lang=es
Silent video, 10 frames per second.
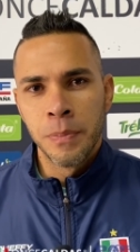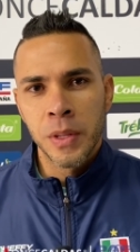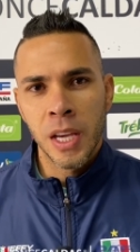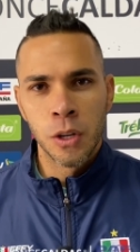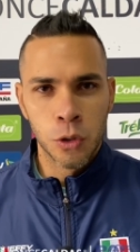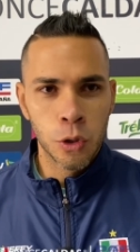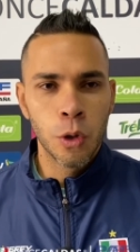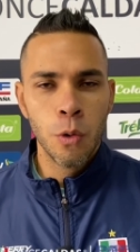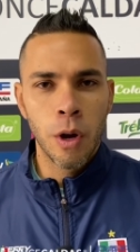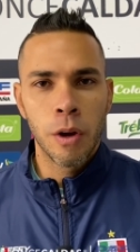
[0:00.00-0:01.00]
a nosotros
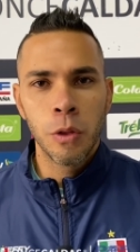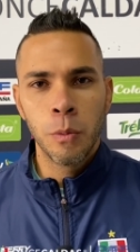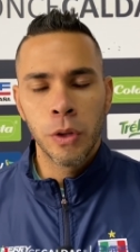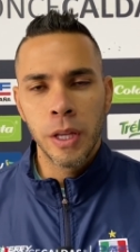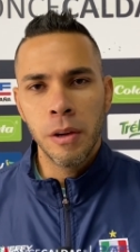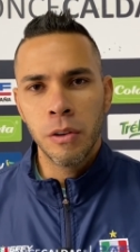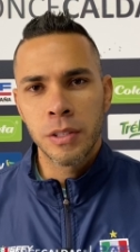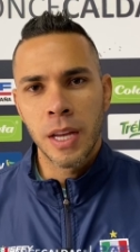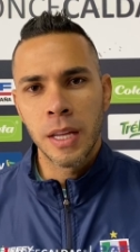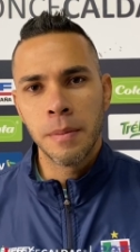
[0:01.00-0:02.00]
los jugadores nos motiva, nos
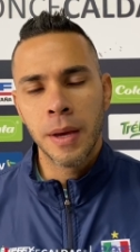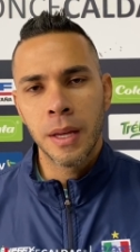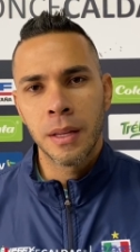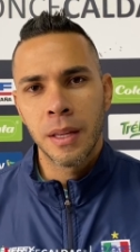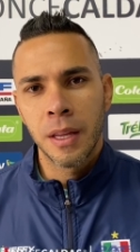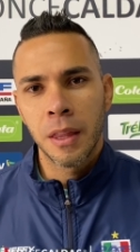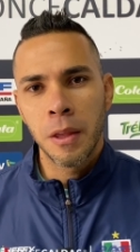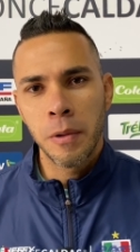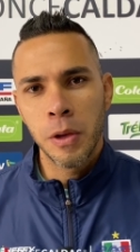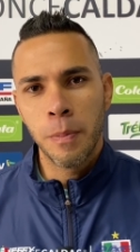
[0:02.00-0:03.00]
anima
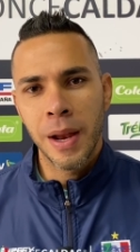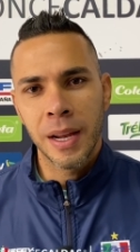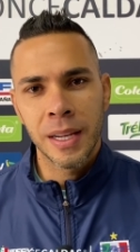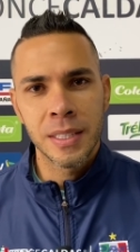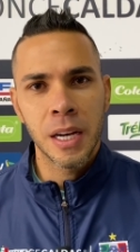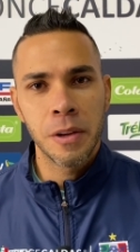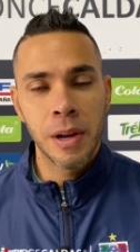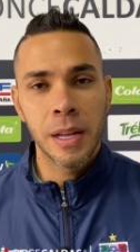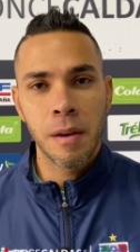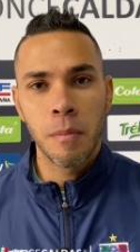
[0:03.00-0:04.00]
debido pues, a la clase
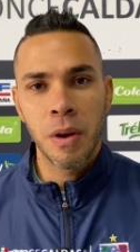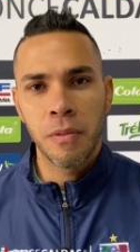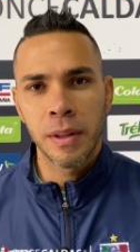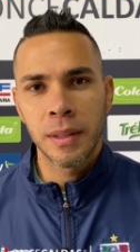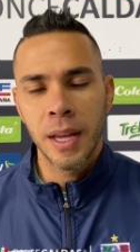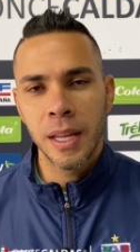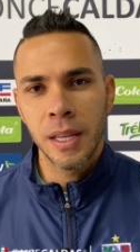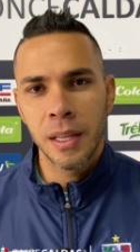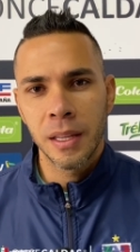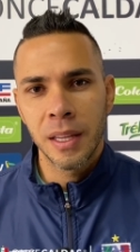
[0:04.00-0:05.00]
rival que vamos a enfrentar
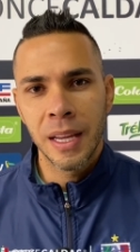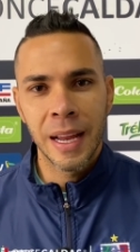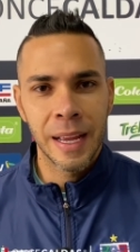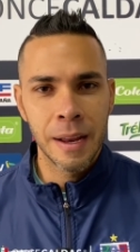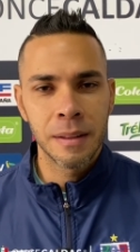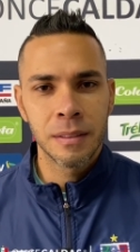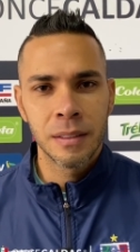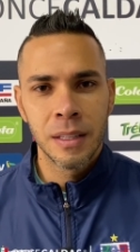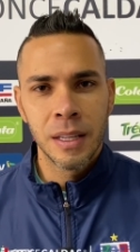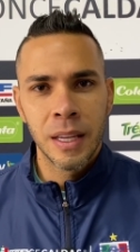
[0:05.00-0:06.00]
y, en, la gran,
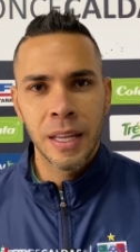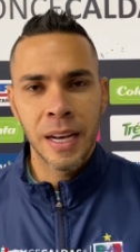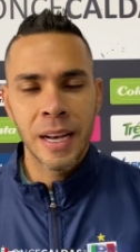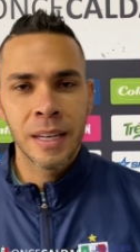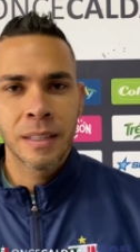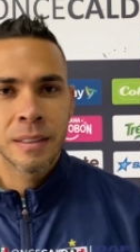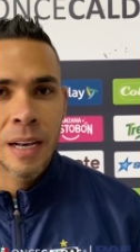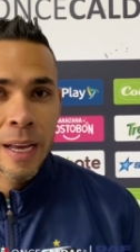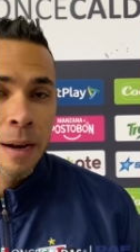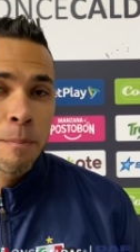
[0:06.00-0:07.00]

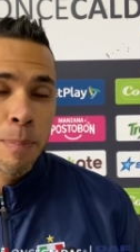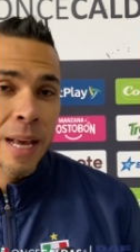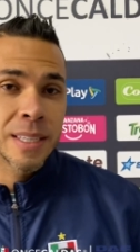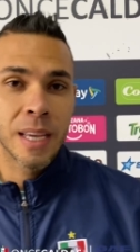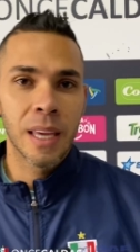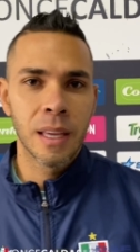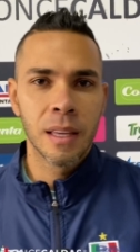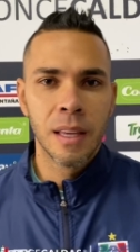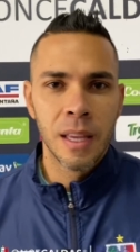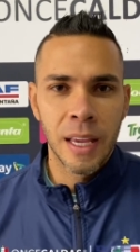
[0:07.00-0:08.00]
la gran plaza que,
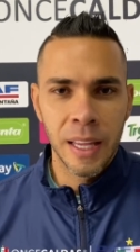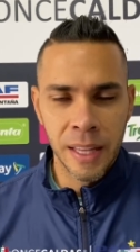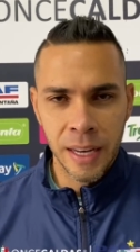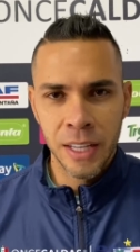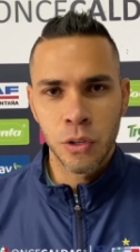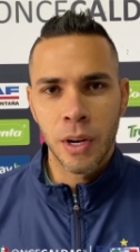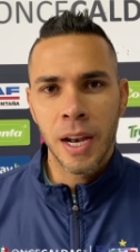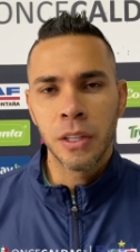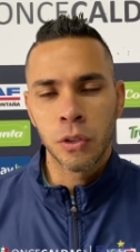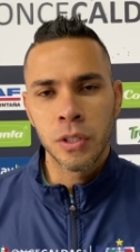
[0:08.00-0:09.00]
que tiene
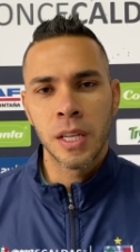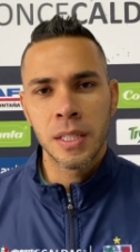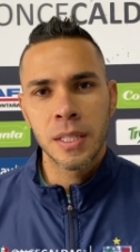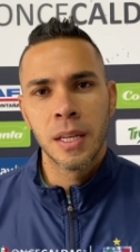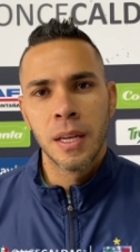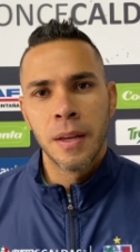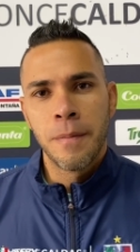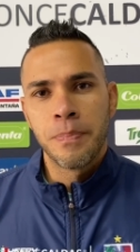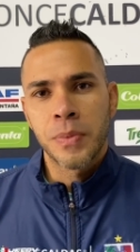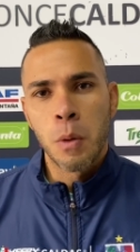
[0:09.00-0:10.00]
Nacional. Entonces,
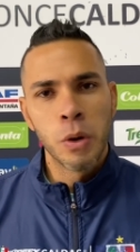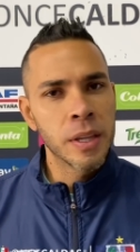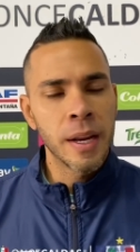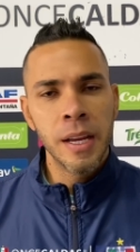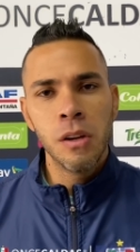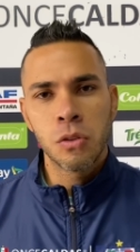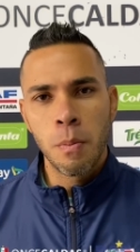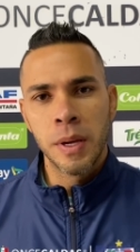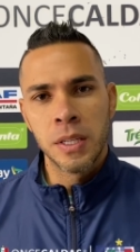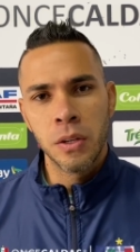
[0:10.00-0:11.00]
muy tranquilos,
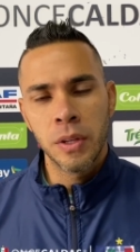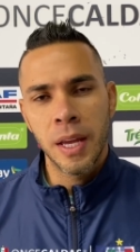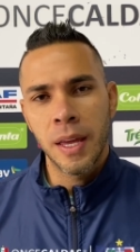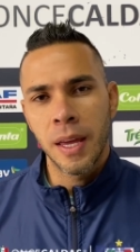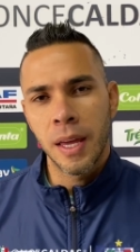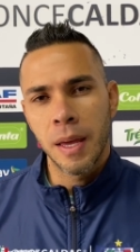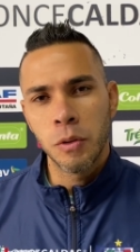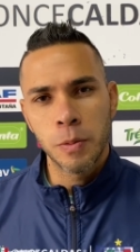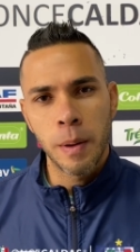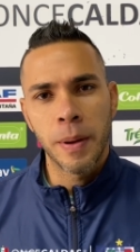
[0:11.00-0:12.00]
convencidos de que
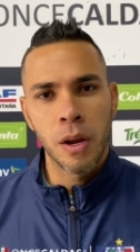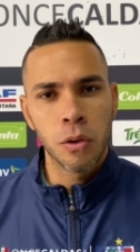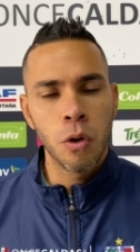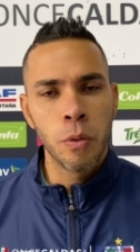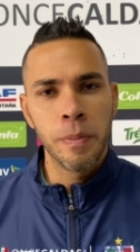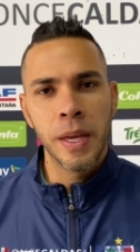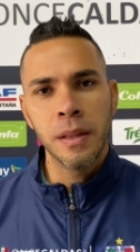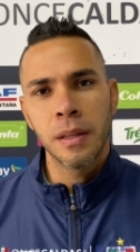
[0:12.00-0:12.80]
hemos preparado todo muy bien